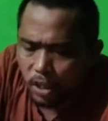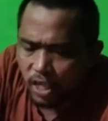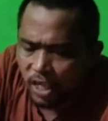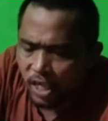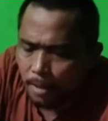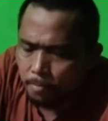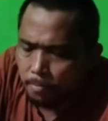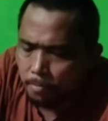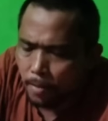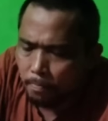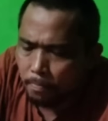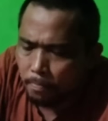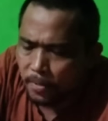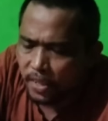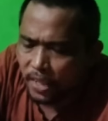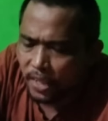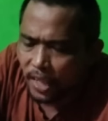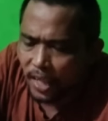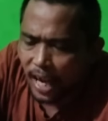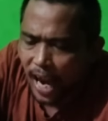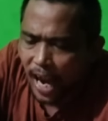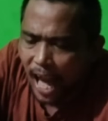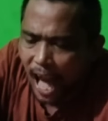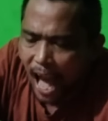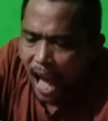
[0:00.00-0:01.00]
Desember
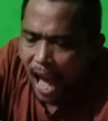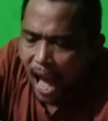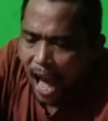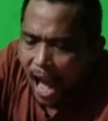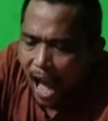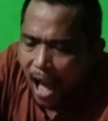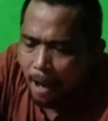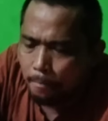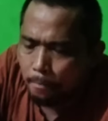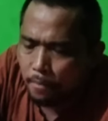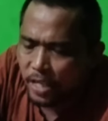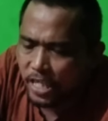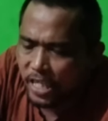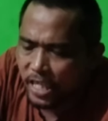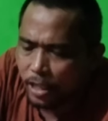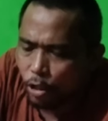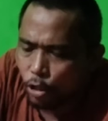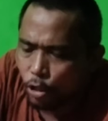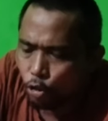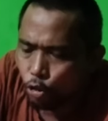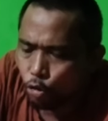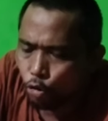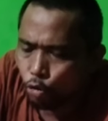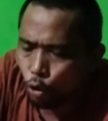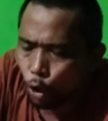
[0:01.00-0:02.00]
petir lah biji
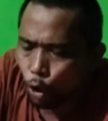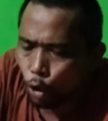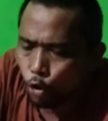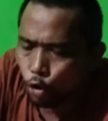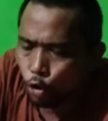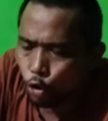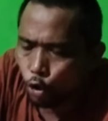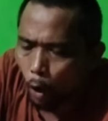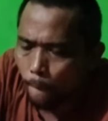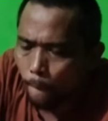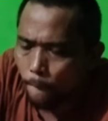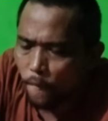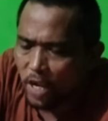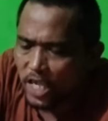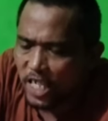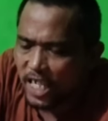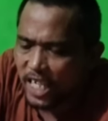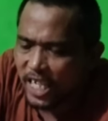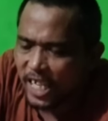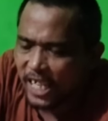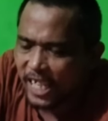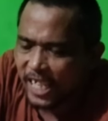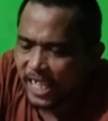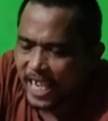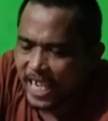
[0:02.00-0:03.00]
kau tuh lontong.
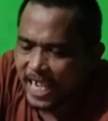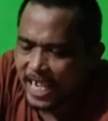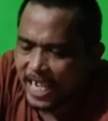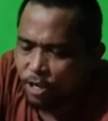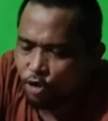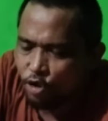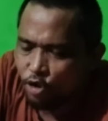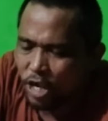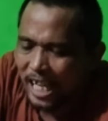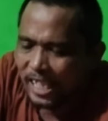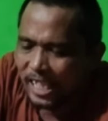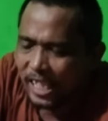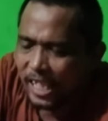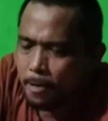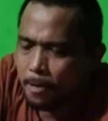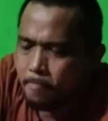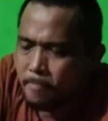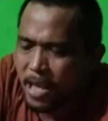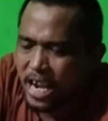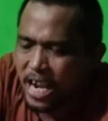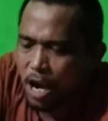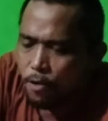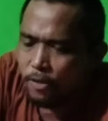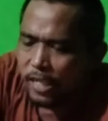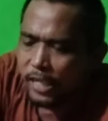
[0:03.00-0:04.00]
Giliran sekarang kau kasih lah
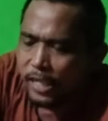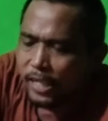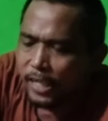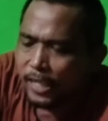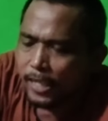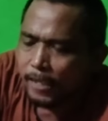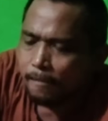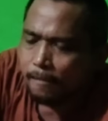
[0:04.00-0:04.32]
megawin.